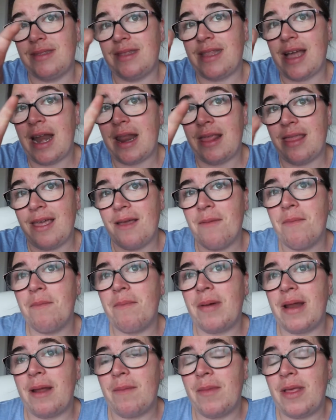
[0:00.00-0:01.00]
tarde.
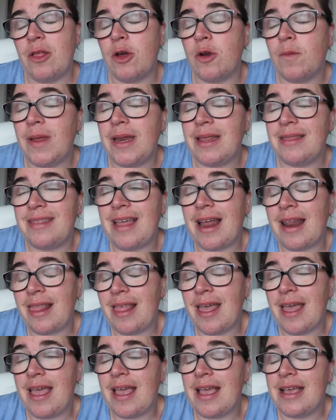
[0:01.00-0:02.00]
Para mí dormir
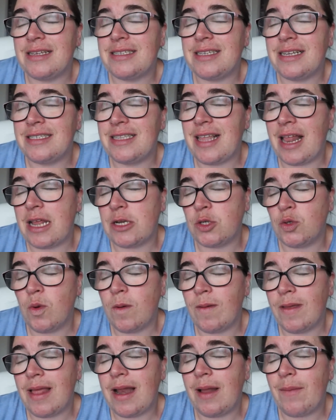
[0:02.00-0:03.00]
tarde es hasta las
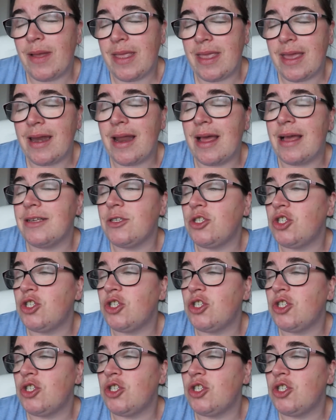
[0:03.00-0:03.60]
9 de la mañana.